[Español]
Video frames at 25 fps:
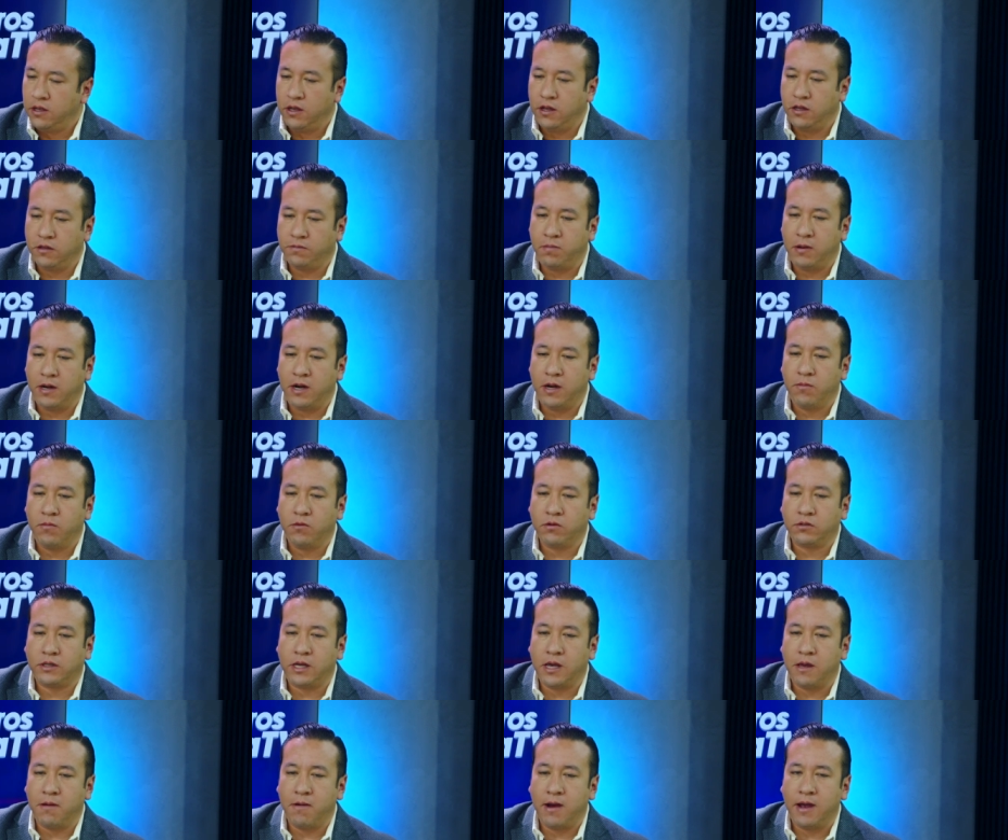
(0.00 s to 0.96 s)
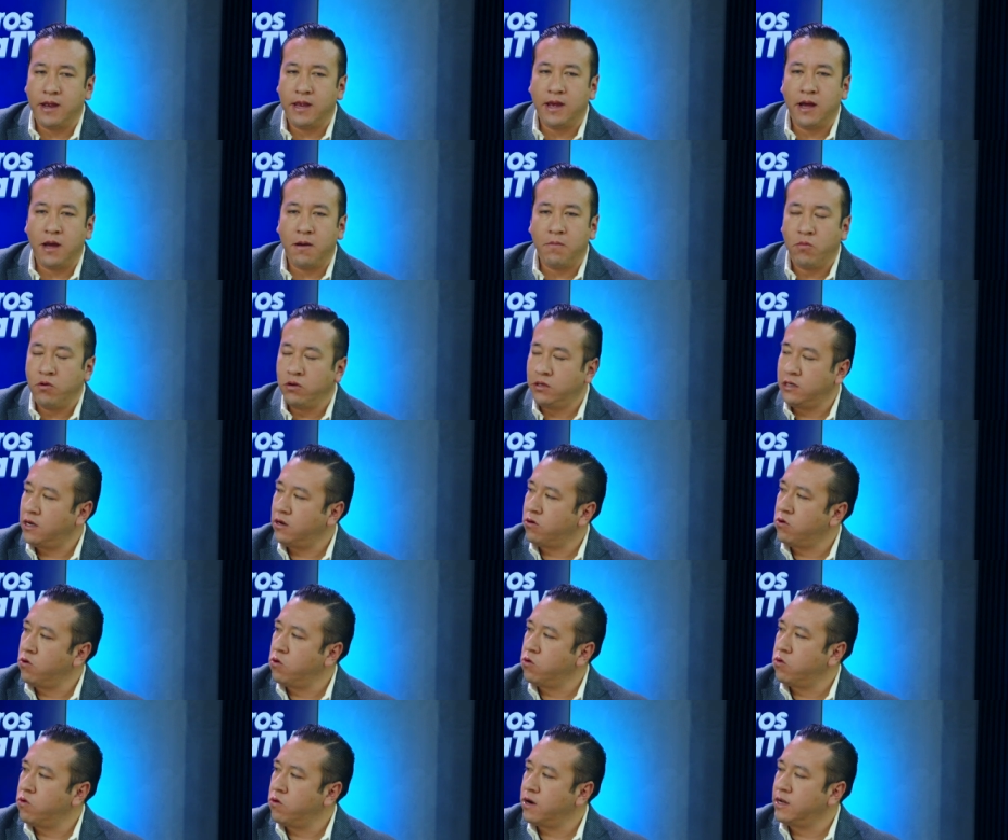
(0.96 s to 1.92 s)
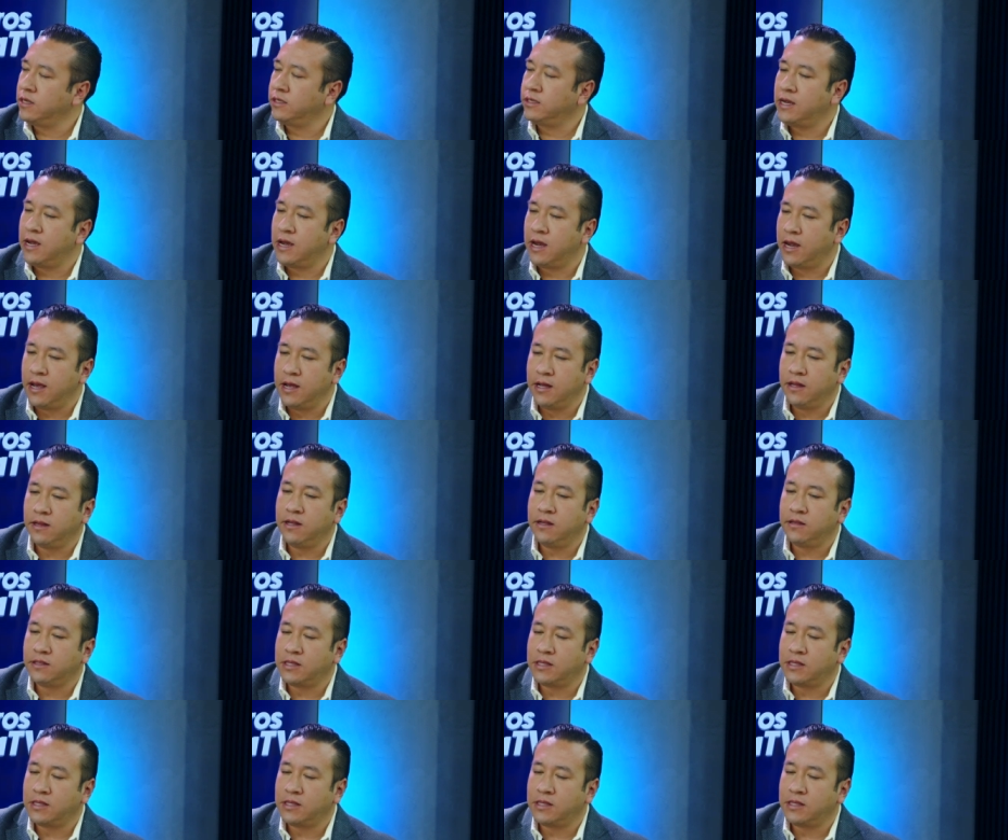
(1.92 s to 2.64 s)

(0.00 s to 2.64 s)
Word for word: Esperemos que vaya mucha concurrencia de gente.